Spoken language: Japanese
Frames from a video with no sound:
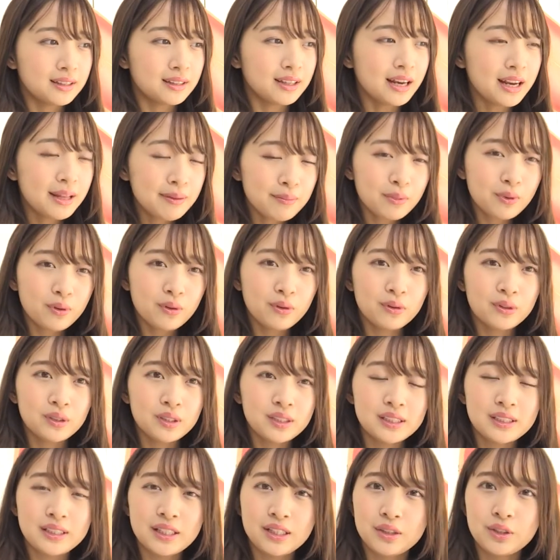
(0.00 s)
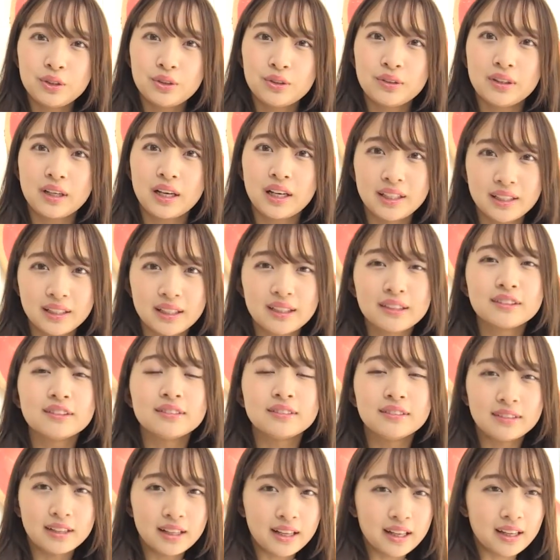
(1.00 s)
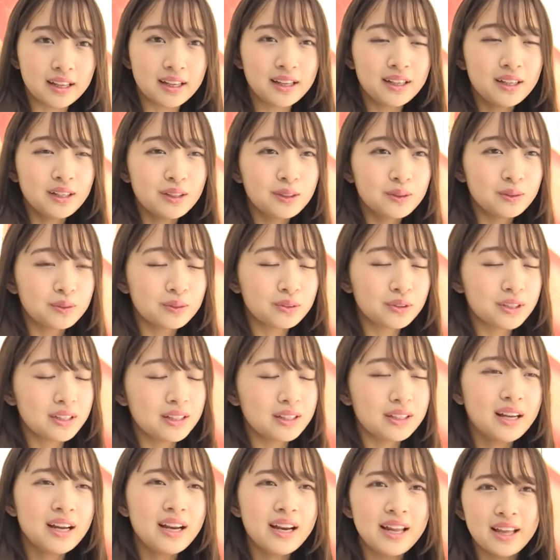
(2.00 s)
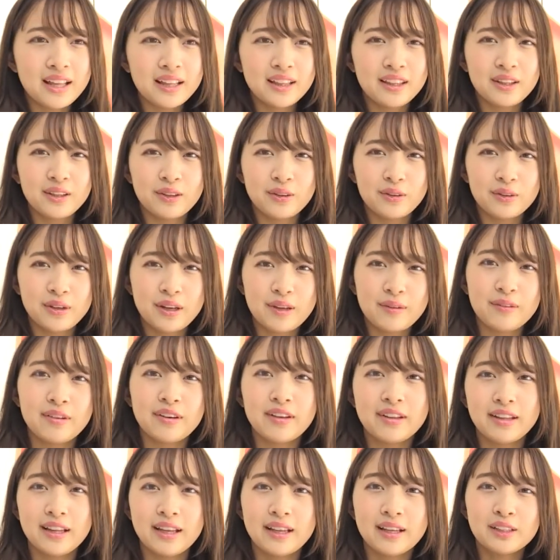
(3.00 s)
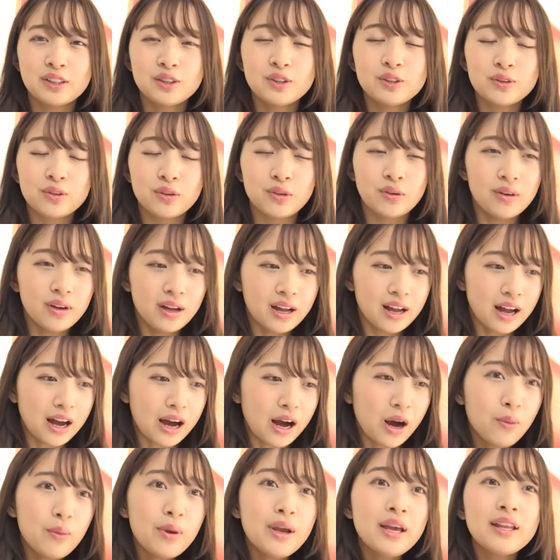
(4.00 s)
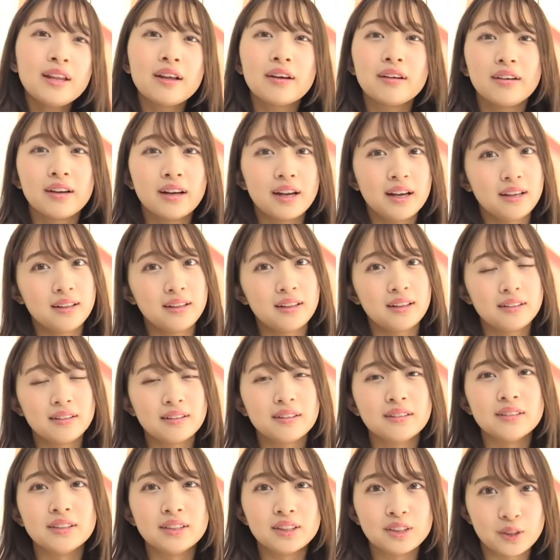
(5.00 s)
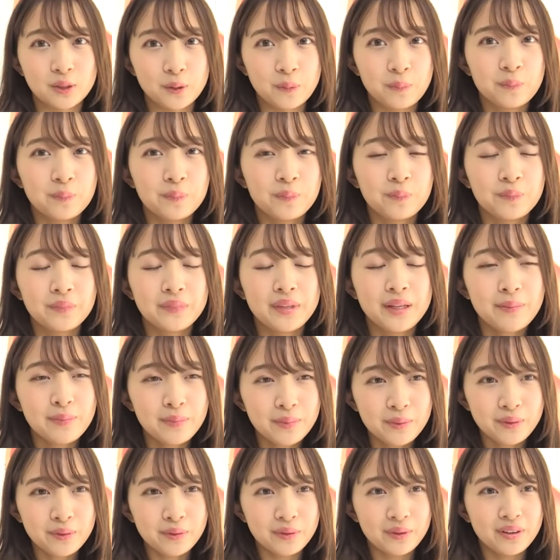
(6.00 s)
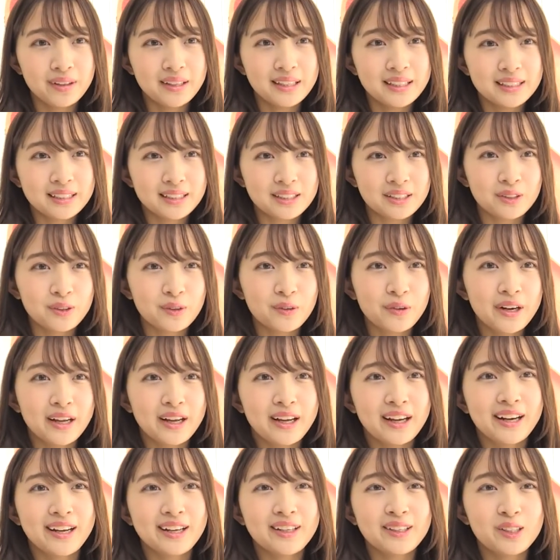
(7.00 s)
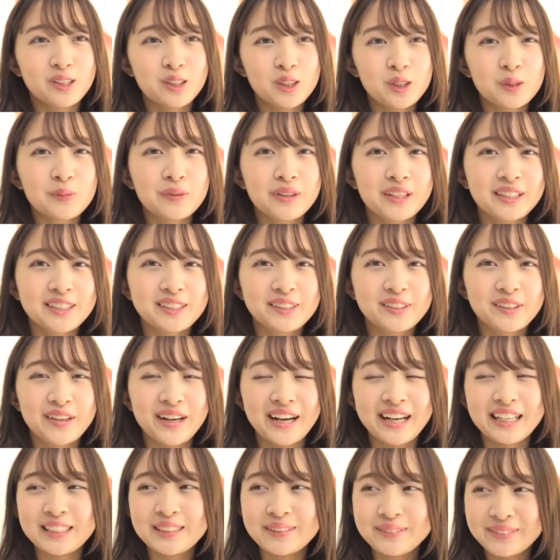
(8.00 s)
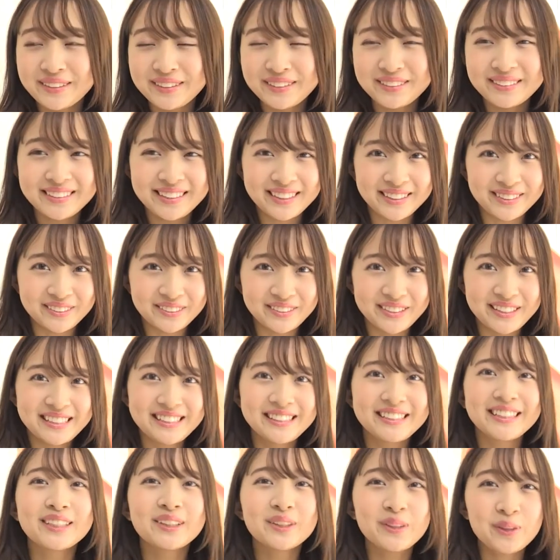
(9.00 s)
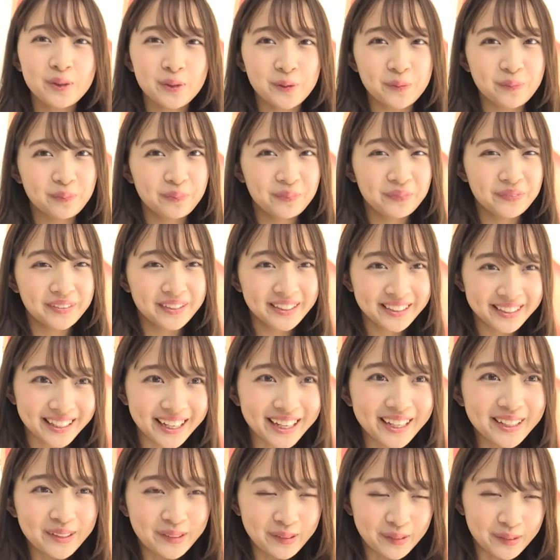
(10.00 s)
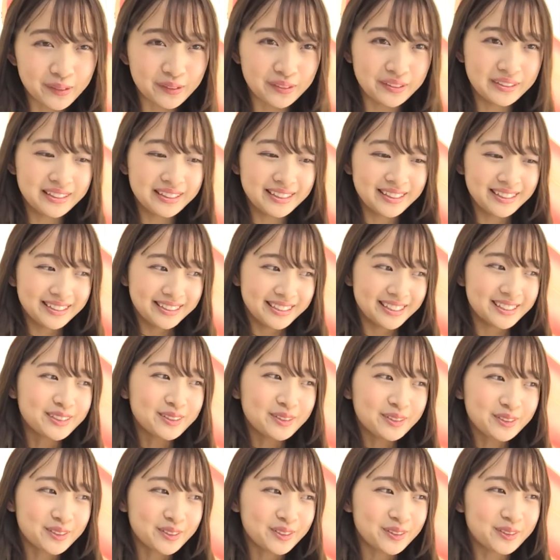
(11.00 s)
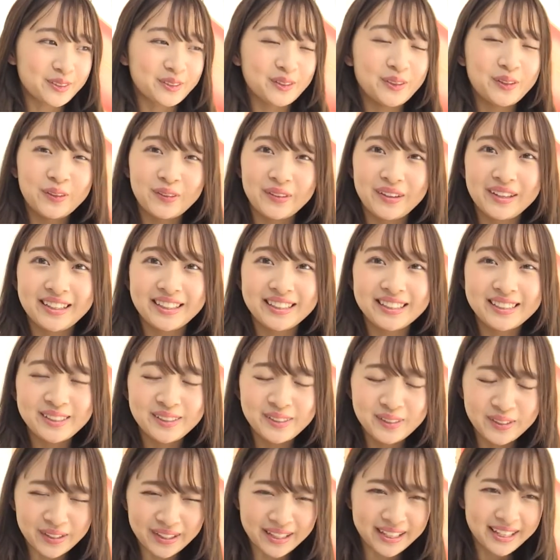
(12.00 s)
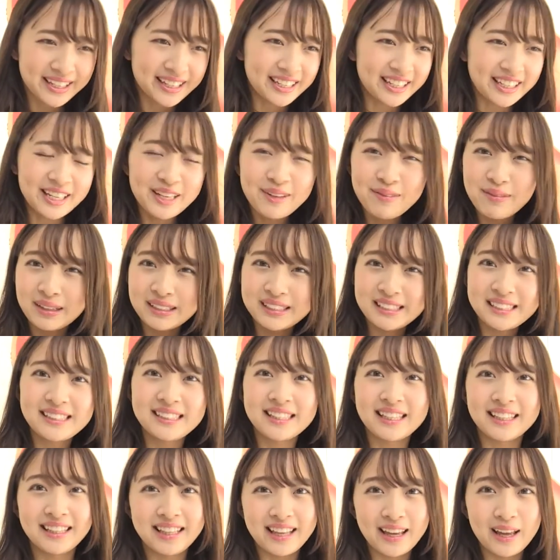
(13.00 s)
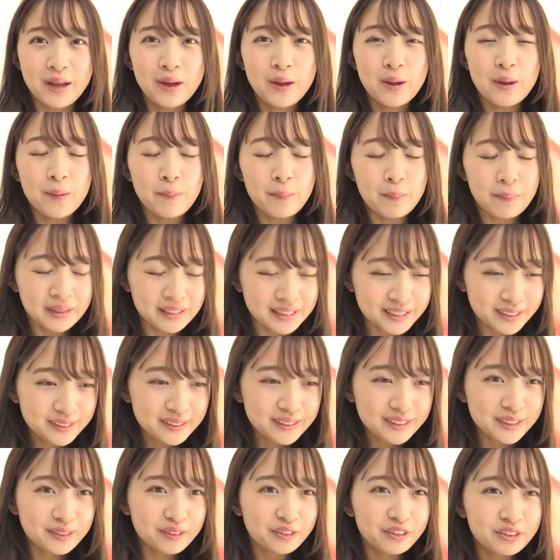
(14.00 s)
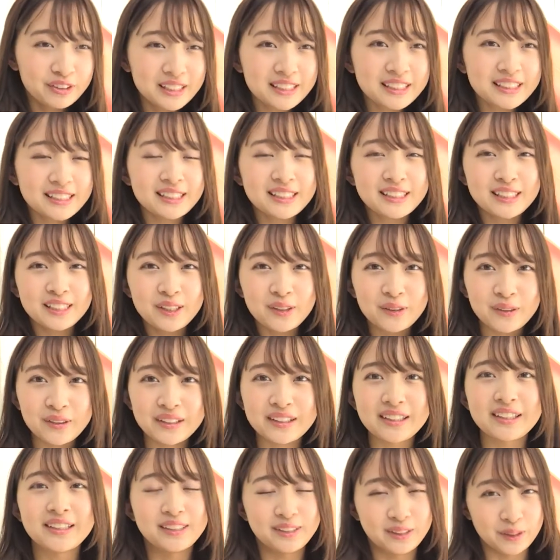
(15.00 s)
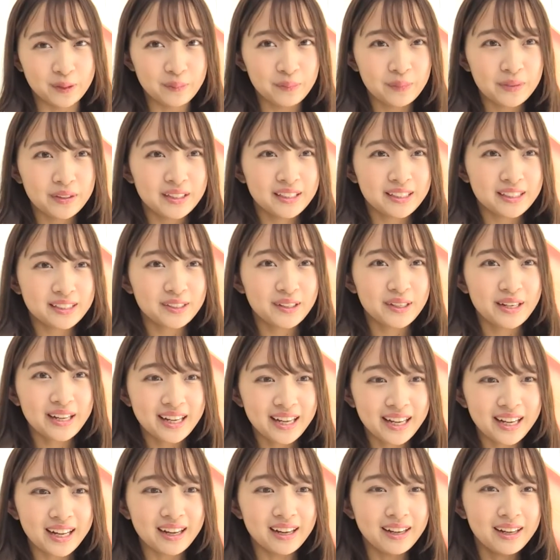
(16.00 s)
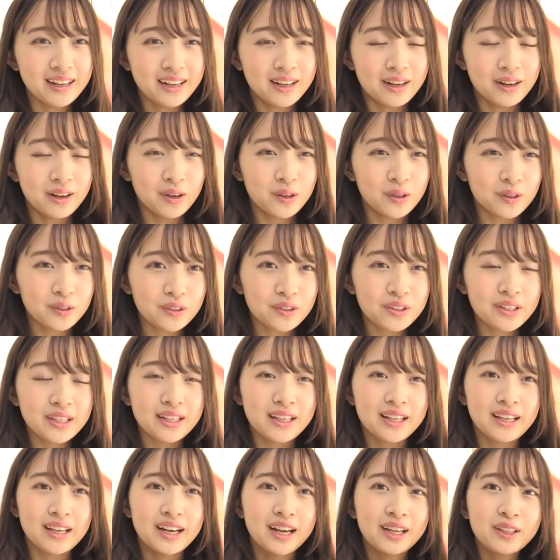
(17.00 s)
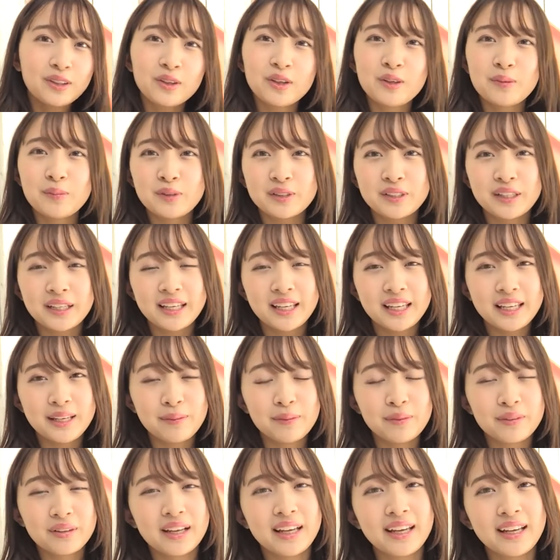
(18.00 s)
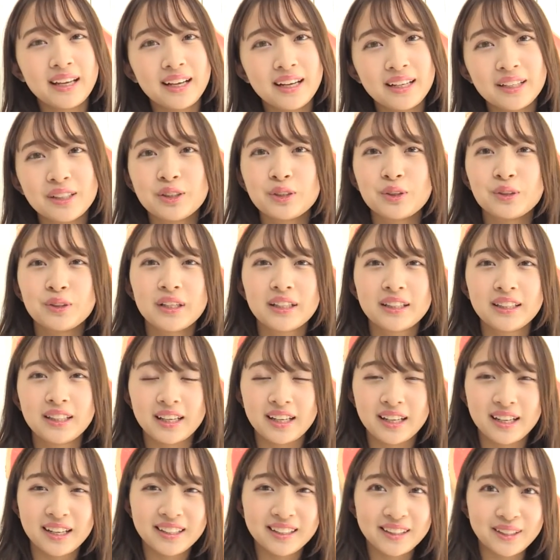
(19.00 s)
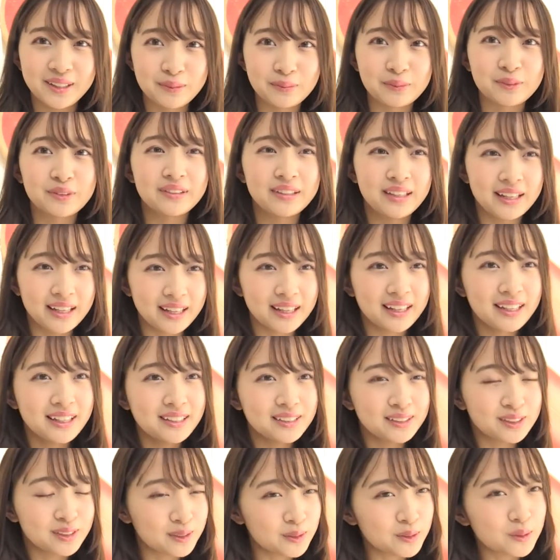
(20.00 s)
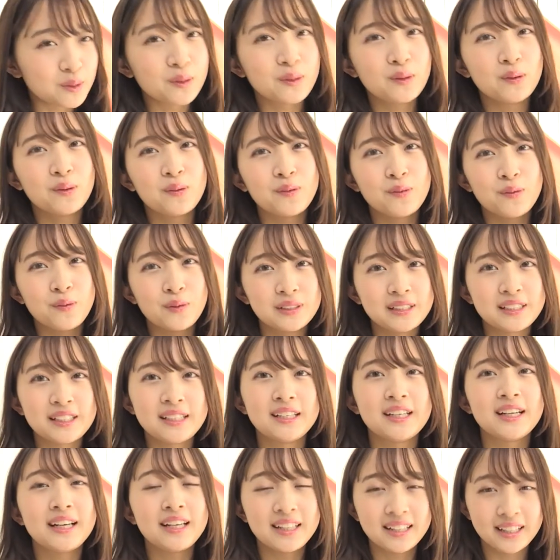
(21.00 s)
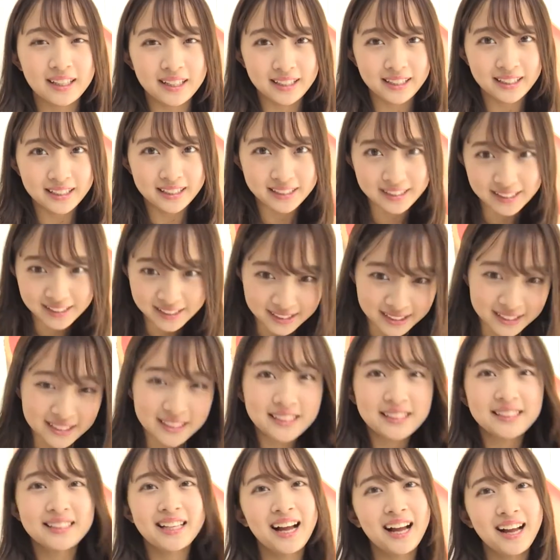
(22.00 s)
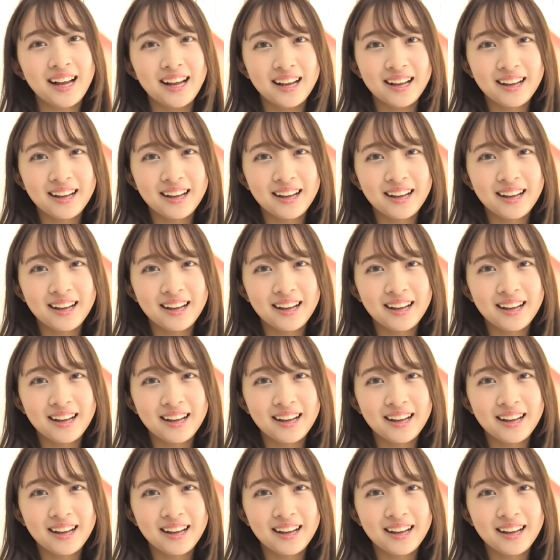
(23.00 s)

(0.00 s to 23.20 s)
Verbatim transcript: 誰も知ってる人がいなくって本当に誰っていうレベルでちょっとアウェーなぐらいだったんですよでもそのこれからグループ活動が始まるっていう嬉しさと期待とでそのちょっとの不安がすごい入り混じっててめちゃくちゃ複雑な心境だったんですよそれが本当に後にも先にもない感情だったなって思ってずっと忘れられない一日でした